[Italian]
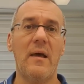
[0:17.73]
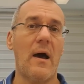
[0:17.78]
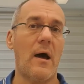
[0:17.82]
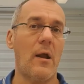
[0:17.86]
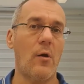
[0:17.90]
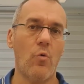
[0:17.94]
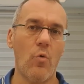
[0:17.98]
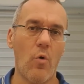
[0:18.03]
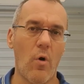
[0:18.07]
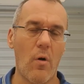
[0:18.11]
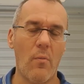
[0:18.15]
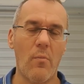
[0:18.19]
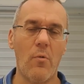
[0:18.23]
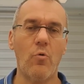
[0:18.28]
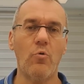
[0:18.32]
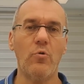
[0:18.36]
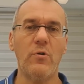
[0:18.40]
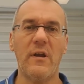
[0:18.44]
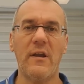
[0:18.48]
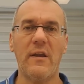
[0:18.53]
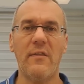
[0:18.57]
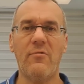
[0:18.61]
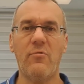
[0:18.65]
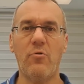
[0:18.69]
all'uomo,
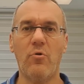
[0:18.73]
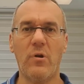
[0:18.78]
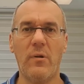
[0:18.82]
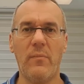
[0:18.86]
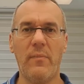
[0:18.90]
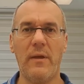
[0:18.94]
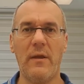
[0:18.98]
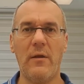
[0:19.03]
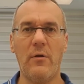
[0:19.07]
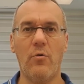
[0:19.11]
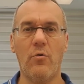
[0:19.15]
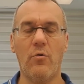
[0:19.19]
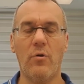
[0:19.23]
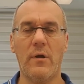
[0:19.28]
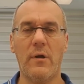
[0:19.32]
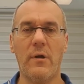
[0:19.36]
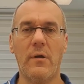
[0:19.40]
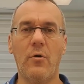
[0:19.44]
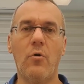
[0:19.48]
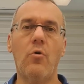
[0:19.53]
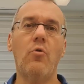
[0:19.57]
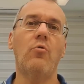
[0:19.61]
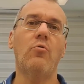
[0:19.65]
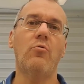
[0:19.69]
un'erezione
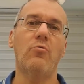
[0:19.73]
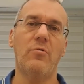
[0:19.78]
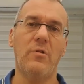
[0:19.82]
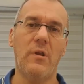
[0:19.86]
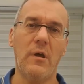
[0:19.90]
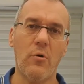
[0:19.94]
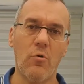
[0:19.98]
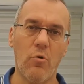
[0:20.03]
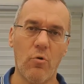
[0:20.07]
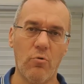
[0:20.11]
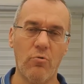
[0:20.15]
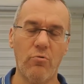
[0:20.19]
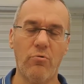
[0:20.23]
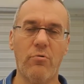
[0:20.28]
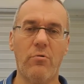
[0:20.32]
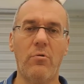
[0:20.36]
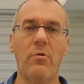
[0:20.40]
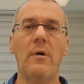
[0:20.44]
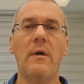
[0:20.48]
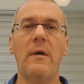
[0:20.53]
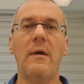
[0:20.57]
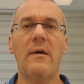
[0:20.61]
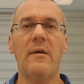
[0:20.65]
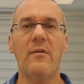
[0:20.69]
migliore o, di
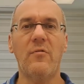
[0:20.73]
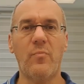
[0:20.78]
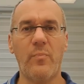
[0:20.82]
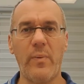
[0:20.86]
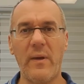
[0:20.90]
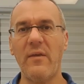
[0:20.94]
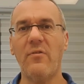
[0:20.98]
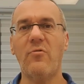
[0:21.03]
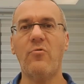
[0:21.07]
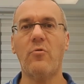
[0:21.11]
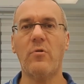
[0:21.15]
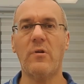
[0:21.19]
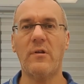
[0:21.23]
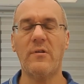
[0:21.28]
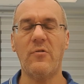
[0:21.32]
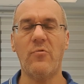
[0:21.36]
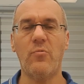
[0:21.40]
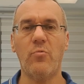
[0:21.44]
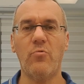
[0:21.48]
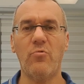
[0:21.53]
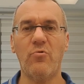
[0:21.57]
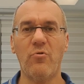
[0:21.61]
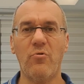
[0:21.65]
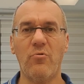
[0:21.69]
contro, spesso la
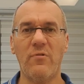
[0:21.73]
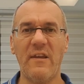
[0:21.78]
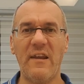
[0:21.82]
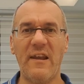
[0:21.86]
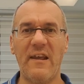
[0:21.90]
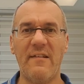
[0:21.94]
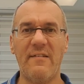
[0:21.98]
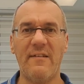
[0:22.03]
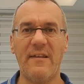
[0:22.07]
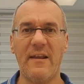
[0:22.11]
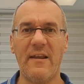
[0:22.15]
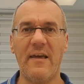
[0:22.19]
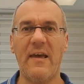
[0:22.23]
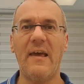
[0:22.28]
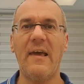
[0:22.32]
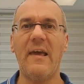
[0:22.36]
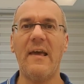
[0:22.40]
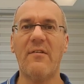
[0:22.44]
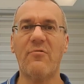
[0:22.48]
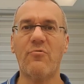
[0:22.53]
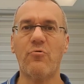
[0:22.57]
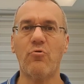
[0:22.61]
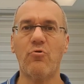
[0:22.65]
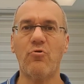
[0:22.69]
disfunzione erettile
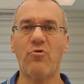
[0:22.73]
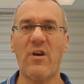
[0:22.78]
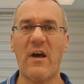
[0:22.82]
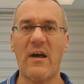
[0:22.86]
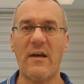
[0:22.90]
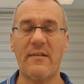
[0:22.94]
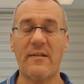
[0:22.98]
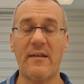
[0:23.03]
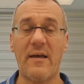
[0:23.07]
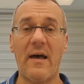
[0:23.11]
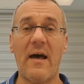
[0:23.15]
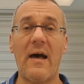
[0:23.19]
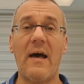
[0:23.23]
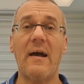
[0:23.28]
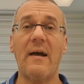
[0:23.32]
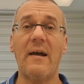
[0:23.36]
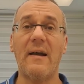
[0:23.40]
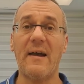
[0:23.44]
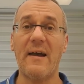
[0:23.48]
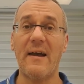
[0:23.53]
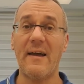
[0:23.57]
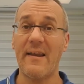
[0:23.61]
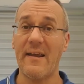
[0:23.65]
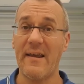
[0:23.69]
è associata
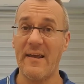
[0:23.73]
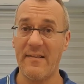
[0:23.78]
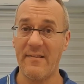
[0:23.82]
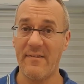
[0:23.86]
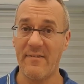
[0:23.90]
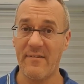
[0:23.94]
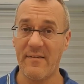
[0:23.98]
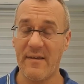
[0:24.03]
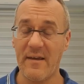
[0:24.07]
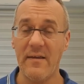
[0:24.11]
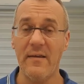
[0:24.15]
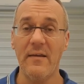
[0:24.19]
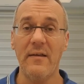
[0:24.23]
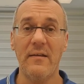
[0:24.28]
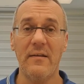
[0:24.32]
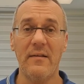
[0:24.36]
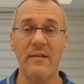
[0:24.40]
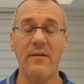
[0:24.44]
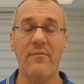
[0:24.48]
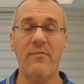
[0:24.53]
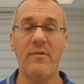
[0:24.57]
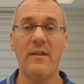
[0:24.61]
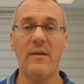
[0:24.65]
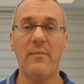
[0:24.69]
a carenza
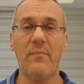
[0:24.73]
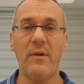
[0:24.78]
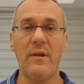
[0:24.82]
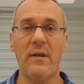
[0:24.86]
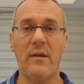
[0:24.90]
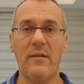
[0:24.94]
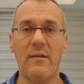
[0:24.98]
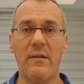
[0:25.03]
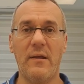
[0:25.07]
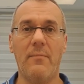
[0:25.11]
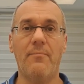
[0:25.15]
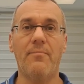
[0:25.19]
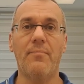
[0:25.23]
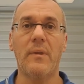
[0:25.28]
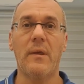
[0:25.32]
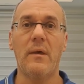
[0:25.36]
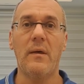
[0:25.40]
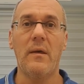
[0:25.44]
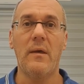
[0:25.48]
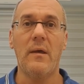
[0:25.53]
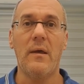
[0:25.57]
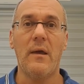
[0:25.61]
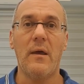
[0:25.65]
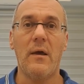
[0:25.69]
di vitamina D.
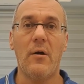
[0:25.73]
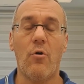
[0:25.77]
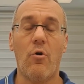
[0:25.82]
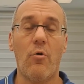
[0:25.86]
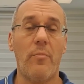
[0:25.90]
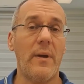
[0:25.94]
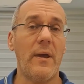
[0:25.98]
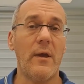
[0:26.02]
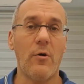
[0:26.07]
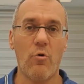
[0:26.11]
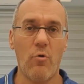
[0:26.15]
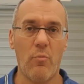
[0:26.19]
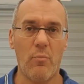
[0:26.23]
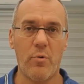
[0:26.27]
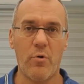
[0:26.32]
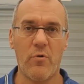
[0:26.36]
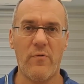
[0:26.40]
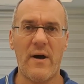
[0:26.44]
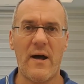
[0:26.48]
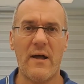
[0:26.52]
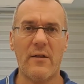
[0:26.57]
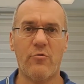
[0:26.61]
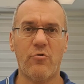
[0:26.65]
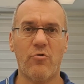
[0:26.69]
Ormai è
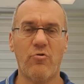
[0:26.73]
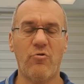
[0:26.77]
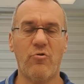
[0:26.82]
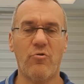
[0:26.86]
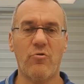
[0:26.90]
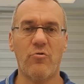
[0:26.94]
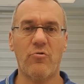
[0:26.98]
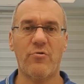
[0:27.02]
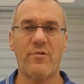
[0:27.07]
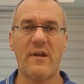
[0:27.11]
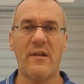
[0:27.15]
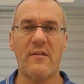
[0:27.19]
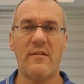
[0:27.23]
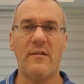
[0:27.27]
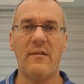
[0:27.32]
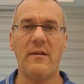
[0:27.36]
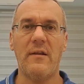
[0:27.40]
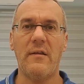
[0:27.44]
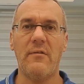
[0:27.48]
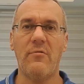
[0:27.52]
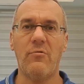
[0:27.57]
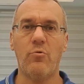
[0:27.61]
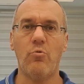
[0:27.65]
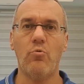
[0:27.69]
comprovato, ci sono stati
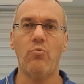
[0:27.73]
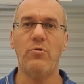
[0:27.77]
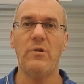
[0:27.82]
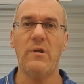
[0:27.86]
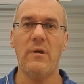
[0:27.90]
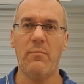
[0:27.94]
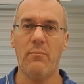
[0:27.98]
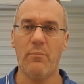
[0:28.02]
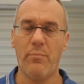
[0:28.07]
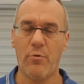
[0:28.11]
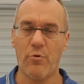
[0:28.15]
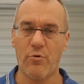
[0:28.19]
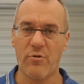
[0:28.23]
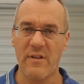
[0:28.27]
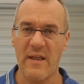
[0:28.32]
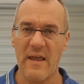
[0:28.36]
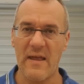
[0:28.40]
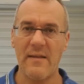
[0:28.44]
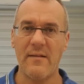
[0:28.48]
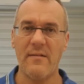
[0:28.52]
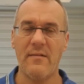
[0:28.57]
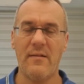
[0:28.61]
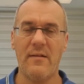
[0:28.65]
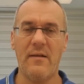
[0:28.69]
degli studi
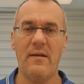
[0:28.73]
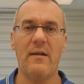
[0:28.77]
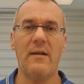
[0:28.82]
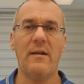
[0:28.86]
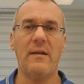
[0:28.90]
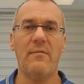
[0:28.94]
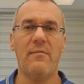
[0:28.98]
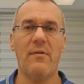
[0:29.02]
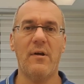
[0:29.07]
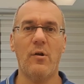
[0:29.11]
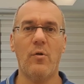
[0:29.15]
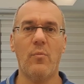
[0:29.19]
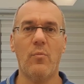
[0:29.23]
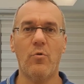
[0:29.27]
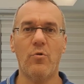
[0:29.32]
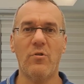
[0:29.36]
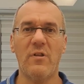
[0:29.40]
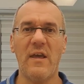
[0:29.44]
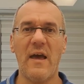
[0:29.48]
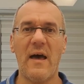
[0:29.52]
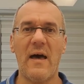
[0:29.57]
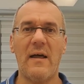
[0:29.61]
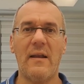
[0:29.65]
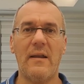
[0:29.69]
importanti a livello
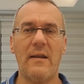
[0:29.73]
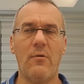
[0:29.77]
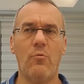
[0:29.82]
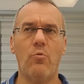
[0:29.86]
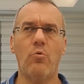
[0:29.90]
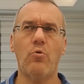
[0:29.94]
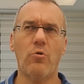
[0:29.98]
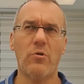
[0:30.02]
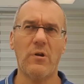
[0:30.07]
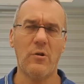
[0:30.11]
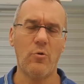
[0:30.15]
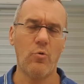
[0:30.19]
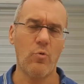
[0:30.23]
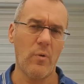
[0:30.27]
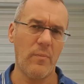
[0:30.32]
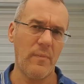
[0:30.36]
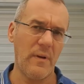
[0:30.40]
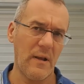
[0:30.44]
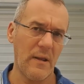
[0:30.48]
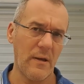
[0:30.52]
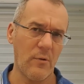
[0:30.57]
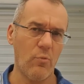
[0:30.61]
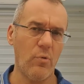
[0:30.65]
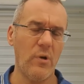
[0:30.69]
mondiale, uno nel
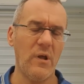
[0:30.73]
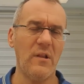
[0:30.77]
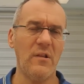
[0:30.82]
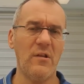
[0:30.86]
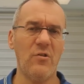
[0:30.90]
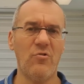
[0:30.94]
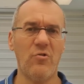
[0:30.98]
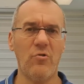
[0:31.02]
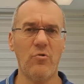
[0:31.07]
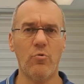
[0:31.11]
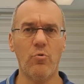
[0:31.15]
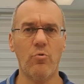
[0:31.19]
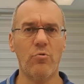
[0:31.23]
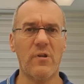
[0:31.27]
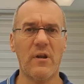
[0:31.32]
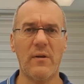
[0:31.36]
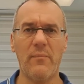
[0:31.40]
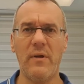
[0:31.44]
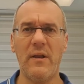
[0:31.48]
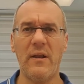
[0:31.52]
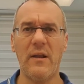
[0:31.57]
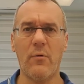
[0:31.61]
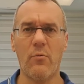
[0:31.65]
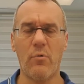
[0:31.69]
2015 su
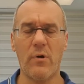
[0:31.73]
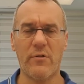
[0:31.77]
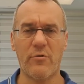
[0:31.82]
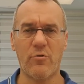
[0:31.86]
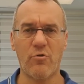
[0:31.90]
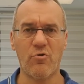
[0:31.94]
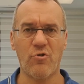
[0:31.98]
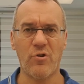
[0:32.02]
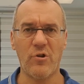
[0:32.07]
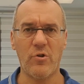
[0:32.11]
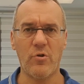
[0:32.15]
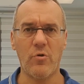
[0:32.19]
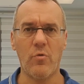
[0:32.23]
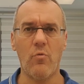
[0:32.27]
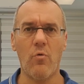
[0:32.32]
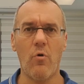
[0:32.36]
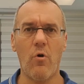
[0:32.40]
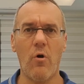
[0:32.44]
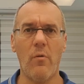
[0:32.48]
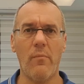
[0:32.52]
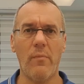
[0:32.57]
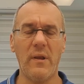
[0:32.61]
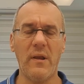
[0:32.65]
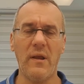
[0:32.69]
3.400
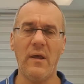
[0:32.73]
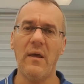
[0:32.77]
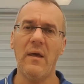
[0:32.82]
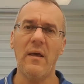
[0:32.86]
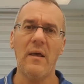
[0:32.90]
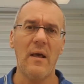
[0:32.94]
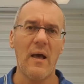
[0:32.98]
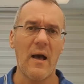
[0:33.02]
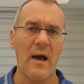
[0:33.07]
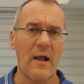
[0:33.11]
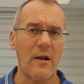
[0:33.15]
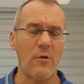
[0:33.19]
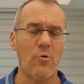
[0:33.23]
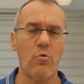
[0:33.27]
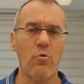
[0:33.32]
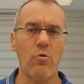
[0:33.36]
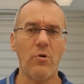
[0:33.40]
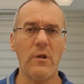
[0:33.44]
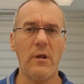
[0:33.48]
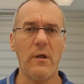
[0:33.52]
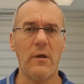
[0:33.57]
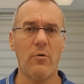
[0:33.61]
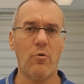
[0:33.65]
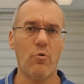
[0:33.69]
uomini,
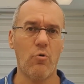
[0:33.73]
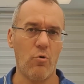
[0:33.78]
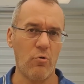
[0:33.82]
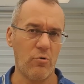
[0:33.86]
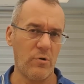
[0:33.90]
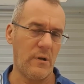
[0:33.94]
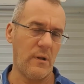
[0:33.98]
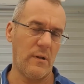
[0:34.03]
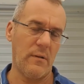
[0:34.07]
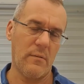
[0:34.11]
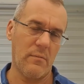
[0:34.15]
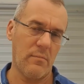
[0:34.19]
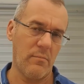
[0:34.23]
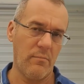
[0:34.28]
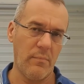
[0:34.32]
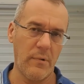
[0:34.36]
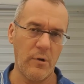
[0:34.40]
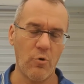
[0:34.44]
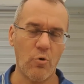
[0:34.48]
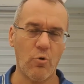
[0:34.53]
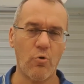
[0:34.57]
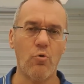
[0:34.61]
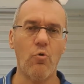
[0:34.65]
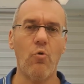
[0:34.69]
alcuni con
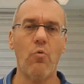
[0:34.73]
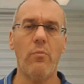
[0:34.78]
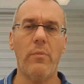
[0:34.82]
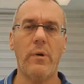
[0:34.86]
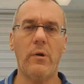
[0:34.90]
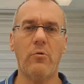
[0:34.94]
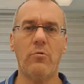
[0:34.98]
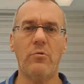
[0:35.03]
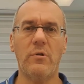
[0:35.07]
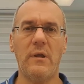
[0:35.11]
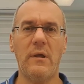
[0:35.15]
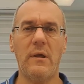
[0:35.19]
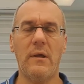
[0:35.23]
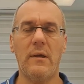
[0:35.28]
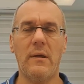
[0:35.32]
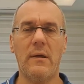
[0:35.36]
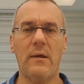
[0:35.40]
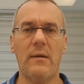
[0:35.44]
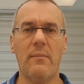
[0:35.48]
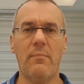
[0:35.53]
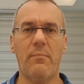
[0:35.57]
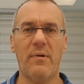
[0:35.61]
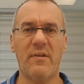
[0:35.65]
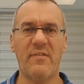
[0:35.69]
minor numero di
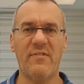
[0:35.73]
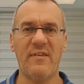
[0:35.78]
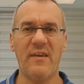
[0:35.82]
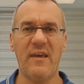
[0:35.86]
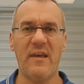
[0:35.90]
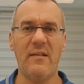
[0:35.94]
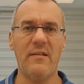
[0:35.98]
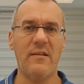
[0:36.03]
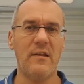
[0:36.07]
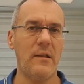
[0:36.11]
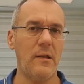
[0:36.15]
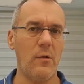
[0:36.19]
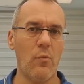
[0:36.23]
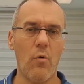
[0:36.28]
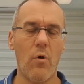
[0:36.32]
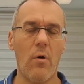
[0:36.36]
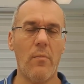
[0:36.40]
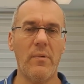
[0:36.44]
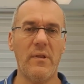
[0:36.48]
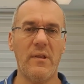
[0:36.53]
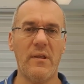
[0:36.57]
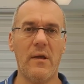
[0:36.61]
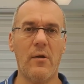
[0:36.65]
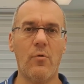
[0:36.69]
eh, pazienti di
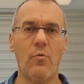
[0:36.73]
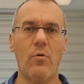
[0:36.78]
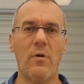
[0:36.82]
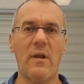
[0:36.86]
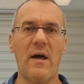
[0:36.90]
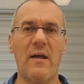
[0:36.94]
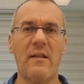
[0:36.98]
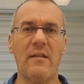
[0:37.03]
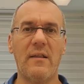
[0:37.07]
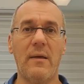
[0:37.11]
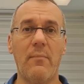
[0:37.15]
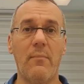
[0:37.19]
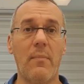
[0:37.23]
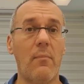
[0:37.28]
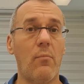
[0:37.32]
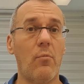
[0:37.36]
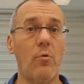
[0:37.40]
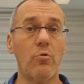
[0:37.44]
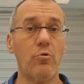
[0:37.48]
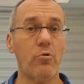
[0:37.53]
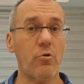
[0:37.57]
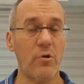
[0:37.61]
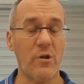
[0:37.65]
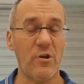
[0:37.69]
uomini arruolati, ma
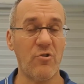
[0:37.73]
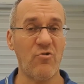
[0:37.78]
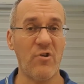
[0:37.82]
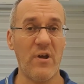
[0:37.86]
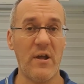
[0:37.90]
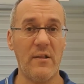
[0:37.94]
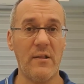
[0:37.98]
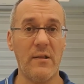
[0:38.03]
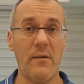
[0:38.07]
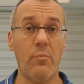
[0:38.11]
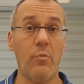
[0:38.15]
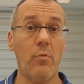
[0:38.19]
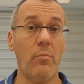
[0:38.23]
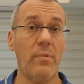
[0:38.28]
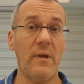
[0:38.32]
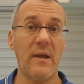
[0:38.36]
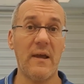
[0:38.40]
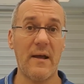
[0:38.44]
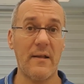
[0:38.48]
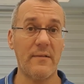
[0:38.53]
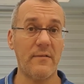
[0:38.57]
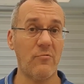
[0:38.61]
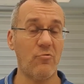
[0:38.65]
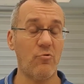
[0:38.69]
molto recenti,
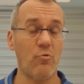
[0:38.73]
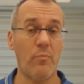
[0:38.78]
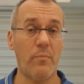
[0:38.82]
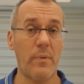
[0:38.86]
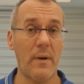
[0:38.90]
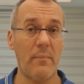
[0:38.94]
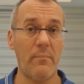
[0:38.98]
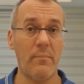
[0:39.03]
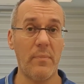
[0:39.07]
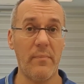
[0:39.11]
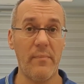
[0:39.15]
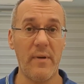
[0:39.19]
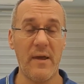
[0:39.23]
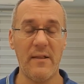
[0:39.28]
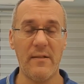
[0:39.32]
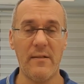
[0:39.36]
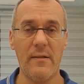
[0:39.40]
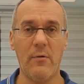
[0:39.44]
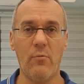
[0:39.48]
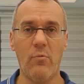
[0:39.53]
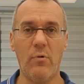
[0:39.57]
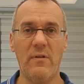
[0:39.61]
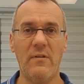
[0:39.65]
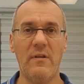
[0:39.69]
pubblicati su
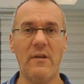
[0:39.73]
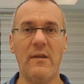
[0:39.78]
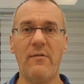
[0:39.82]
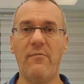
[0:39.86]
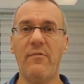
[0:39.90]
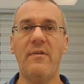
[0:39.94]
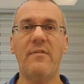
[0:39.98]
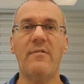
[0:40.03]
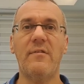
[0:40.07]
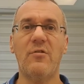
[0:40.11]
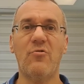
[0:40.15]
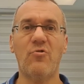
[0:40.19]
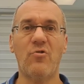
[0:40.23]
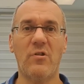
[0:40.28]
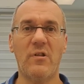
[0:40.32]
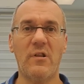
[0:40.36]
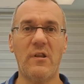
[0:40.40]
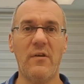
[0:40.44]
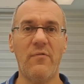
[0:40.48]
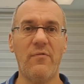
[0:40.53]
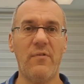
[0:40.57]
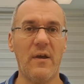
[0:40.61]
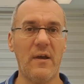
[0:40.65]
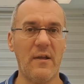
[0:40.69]
PubMed, quindi riviste
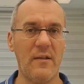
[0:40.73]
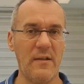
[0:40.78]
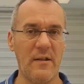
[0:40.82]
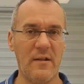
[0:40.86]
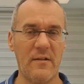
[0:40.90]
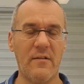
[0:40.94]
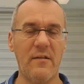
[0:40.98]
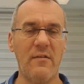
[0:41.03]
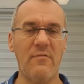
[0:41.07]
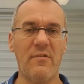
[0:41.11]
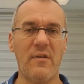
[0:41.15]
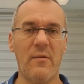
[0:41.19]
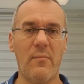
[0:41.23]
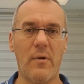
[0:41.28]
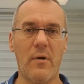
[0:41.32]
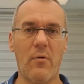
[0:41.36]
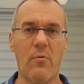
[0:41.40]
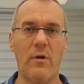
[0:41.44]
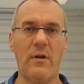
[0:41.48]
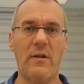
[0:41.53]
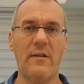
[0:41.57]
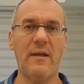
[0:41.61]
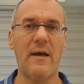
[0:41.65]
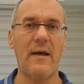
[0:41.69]
scientifiche di altissima
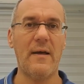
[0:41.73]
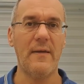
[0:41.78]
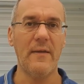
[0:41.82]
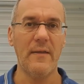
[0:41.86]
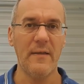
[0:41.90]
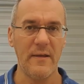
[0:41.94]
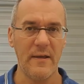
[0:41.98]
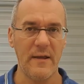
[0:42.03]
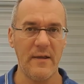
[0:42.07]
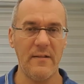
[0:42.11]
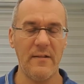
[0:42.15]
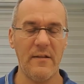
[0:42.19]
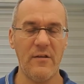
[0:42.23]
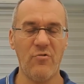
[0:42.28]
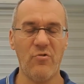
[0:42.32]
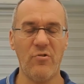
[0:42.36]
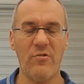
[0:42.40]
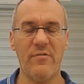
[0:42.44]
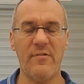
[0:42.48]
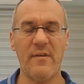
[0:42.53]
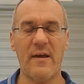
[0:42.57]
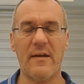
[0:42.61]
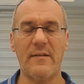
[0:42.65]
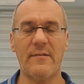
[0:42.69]
qualità
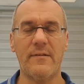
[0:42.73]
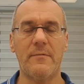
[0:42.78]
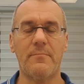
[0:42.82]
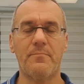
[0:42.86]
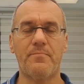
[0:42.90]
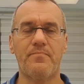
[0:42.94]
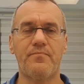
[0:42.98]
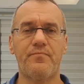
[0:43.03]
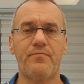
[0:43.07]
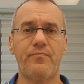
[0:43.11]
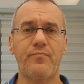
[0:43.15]
indicizzate.